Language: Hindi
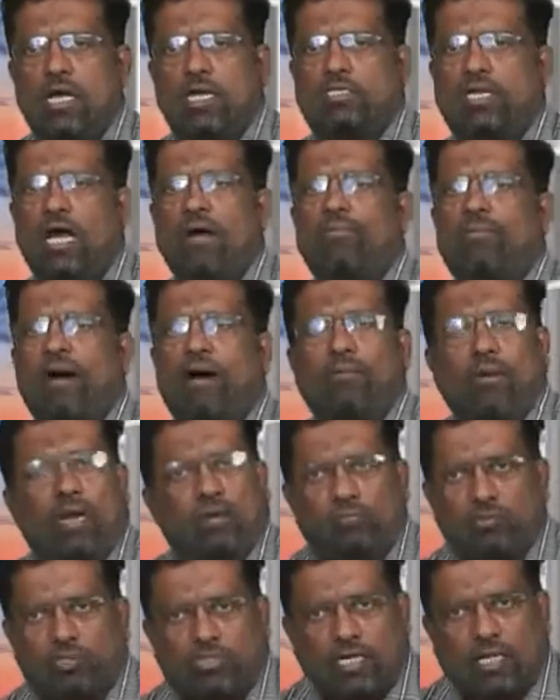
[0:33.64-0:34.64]
हिजाब मामला
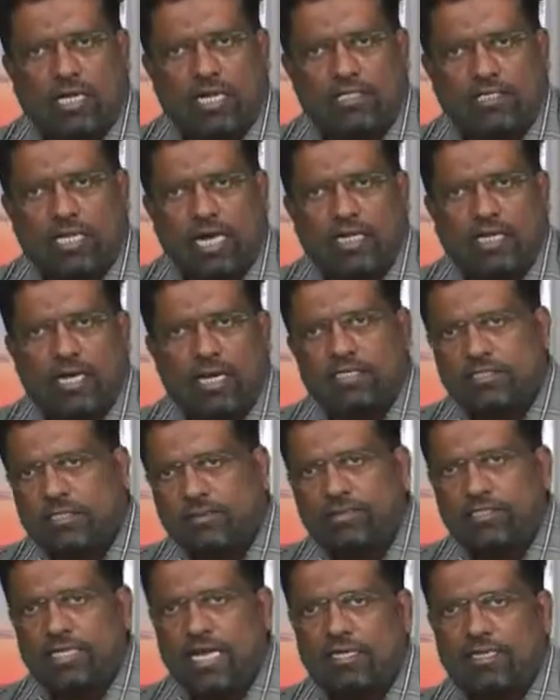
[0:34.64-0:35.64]
मुस्तकिल जारी है
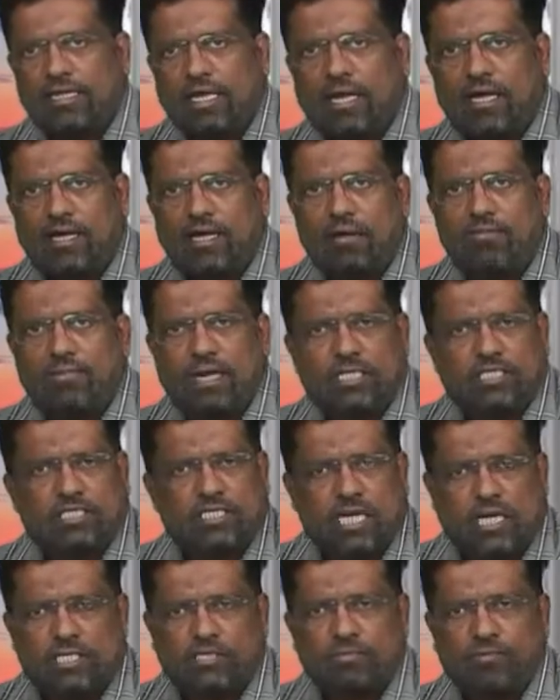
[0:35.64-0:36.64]
सभी जानते हैं कि महज
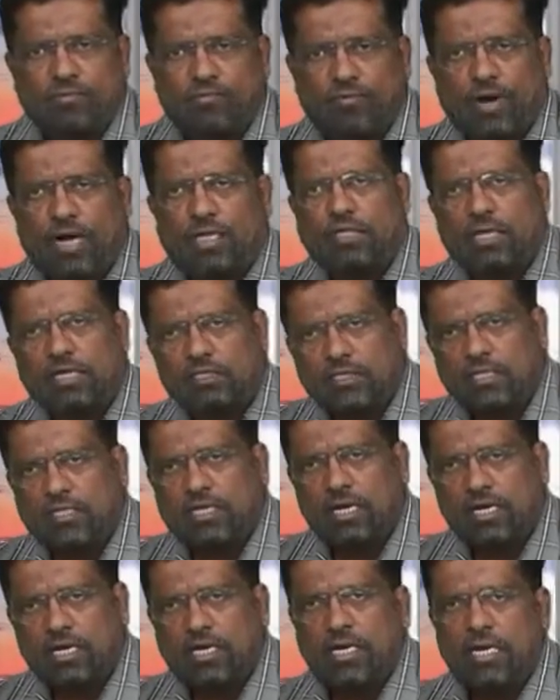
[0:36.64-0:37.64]
सियासी मुफात हासिल
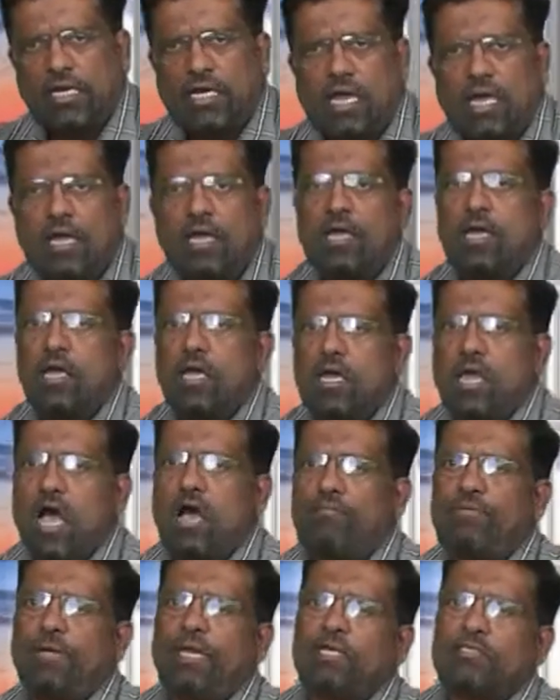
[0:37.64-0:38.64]
करने के लिए
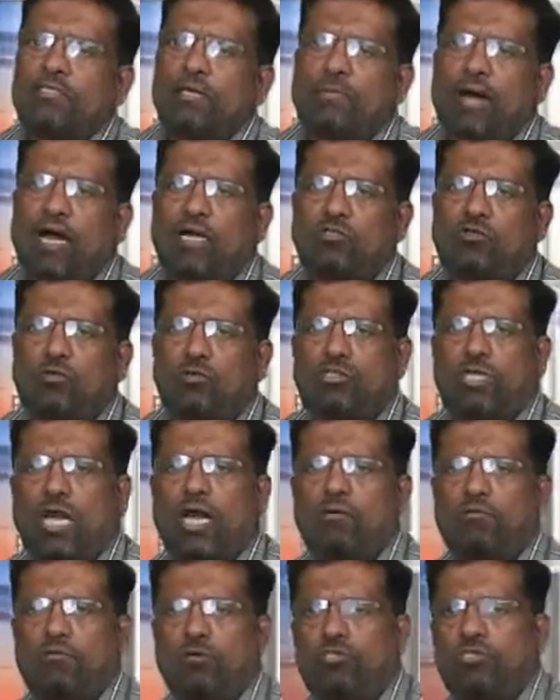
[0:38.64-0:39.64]
या फिर एक समाज को
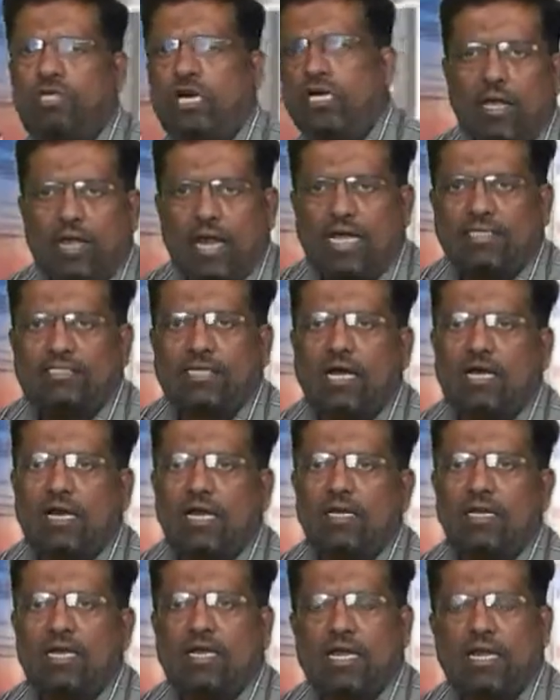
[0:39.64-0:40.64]
जानबूझ कर हिरासा
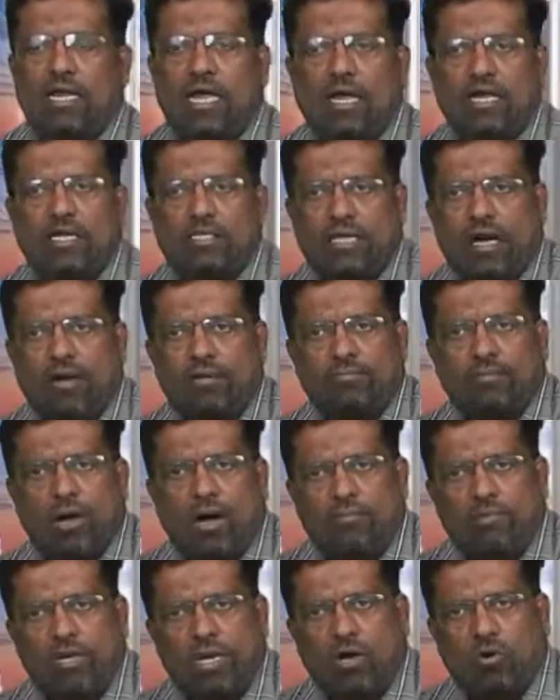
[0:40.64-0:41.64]
करने के लिए हिजाब
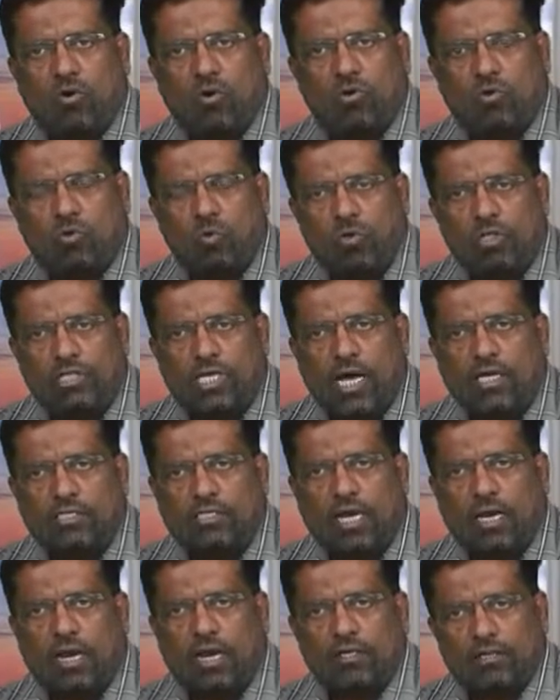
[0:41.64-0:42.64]
मामले को तूल दिया
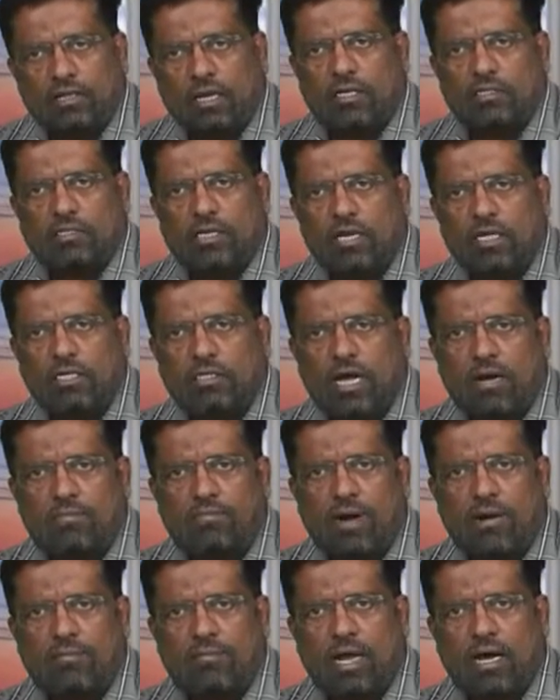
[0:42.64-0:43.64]
जा रहा है दरअसल हिजाब
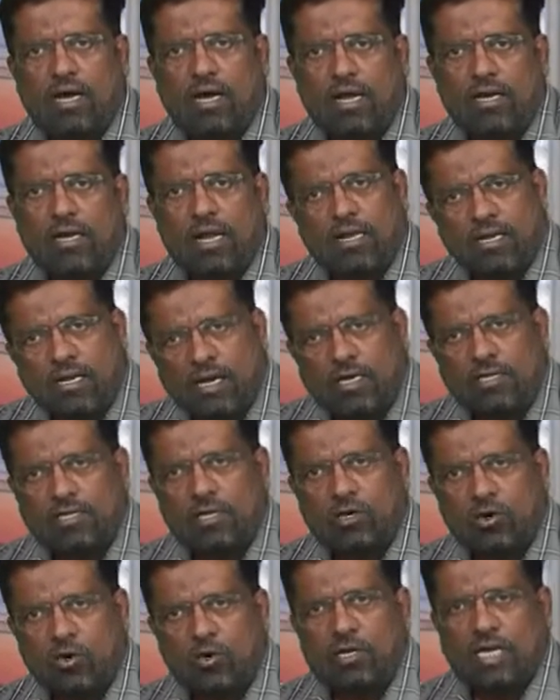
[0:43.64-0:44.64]
मामला कहना ही गलत
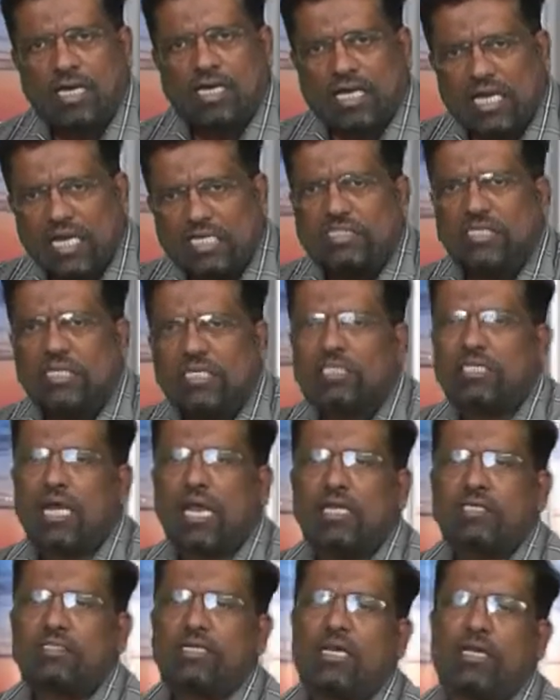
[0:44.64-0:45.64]
है क्योंकि केसरी
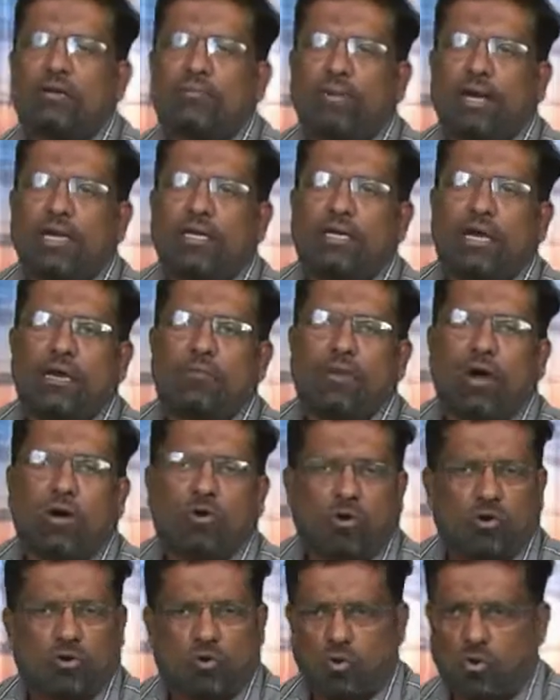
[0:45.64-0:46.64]
शाल अचानक पहनकर
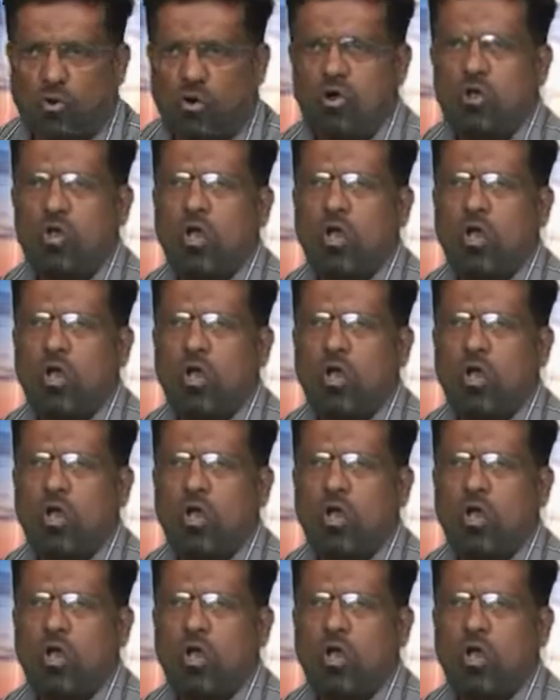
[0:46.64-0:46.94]
माहौल को